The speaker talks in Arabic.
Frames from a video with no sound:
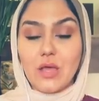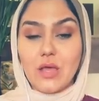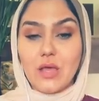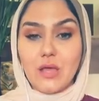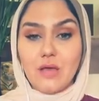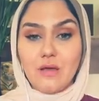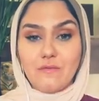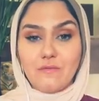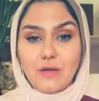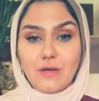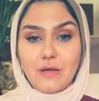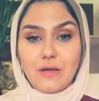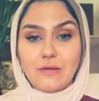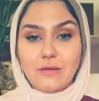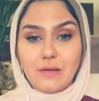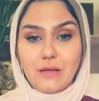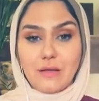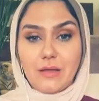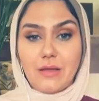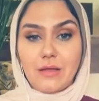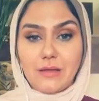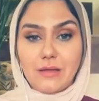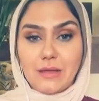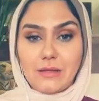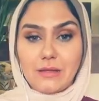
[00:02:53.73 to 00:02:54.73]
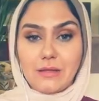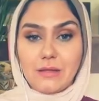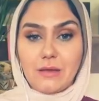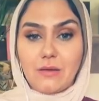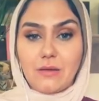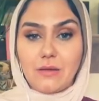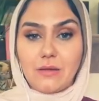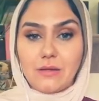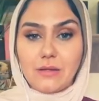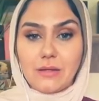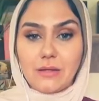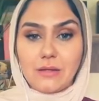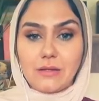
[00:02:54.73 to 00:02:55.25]
ف يعني
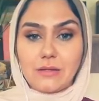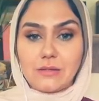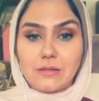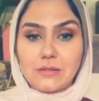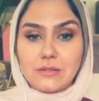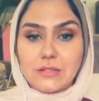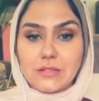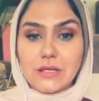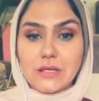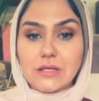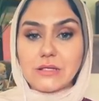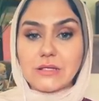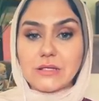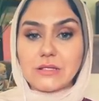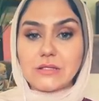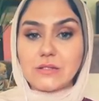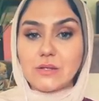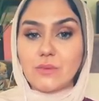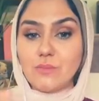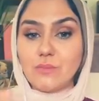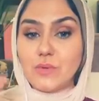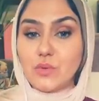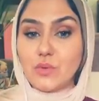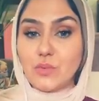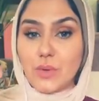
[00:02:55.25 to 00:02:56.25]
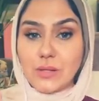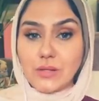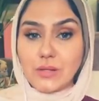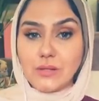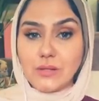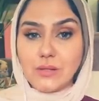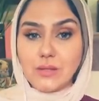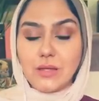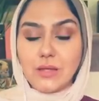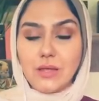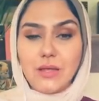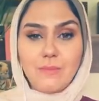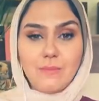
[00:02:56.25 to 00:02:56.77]
يعني سكرت نمبر 1
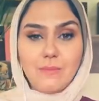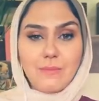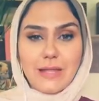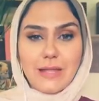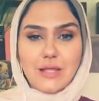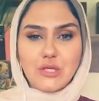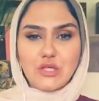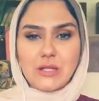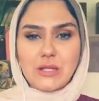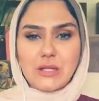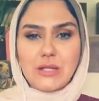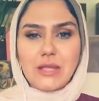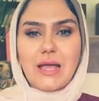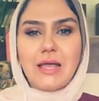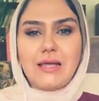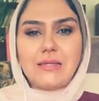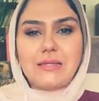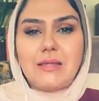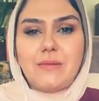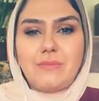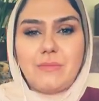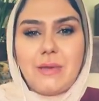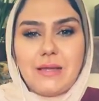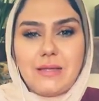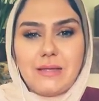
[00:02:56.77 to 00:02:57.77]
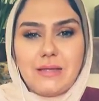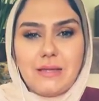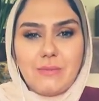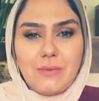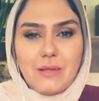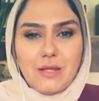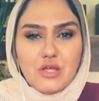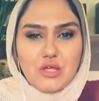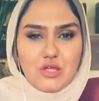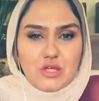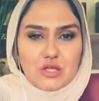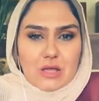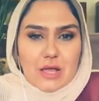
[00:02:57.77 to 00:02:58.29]
بلاش القعده المحنيه
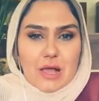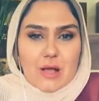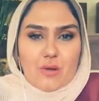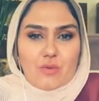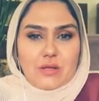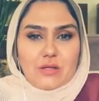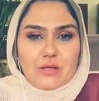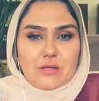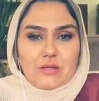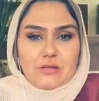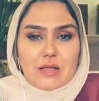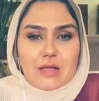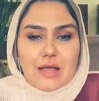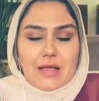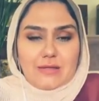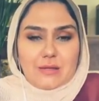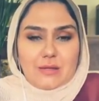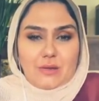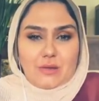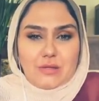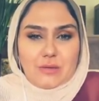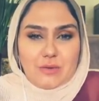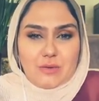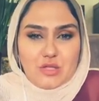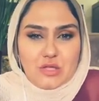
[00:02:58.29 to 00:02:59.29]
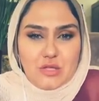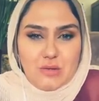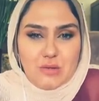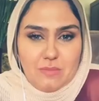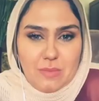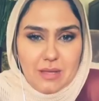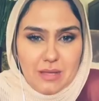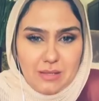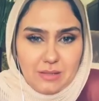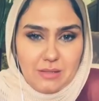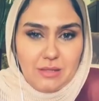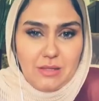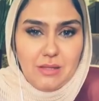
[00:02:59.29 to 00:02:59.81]
بلاش عوجه حتى واحنا ماشيين
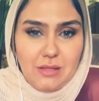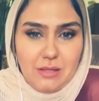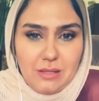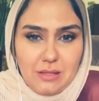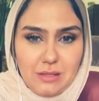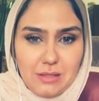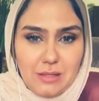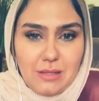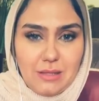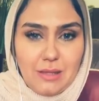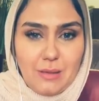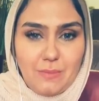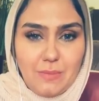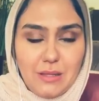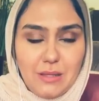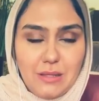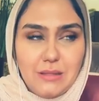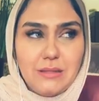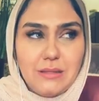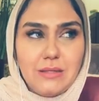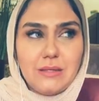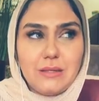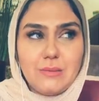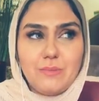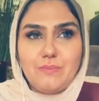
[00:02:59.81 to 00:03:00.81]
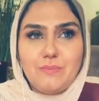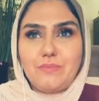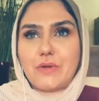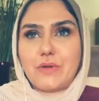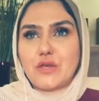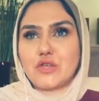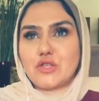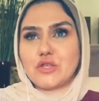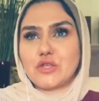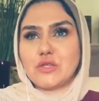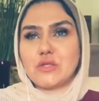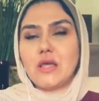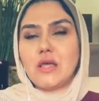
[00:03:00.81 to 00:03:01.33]
محنيين كده ده بيدي
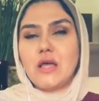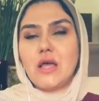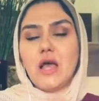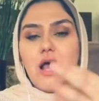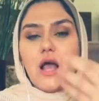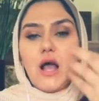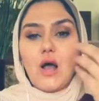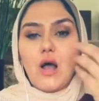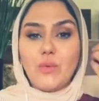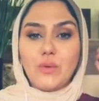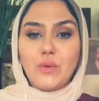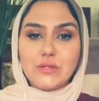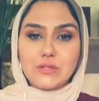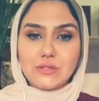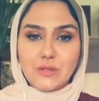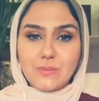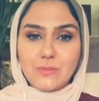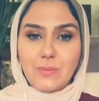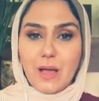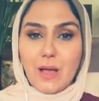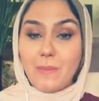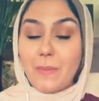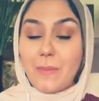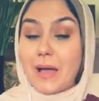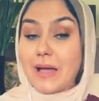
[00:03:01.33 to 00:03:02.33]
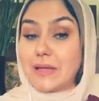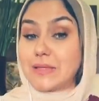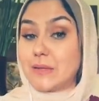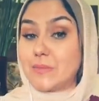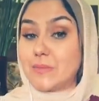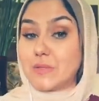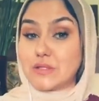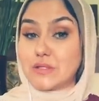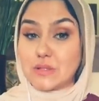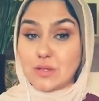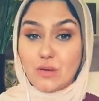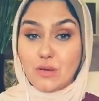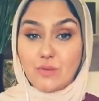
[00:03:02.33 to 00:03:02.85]
امبريشن او انطباع بعدم
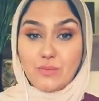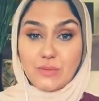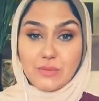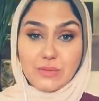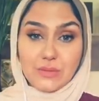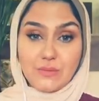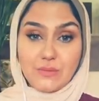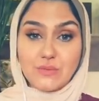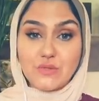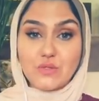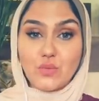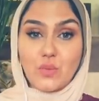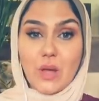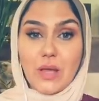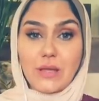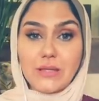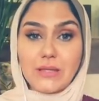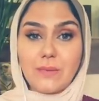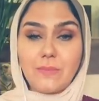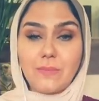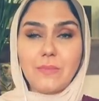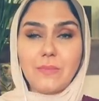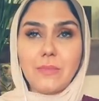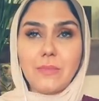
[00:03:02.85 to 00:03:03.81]
الثقه في النفس وعدم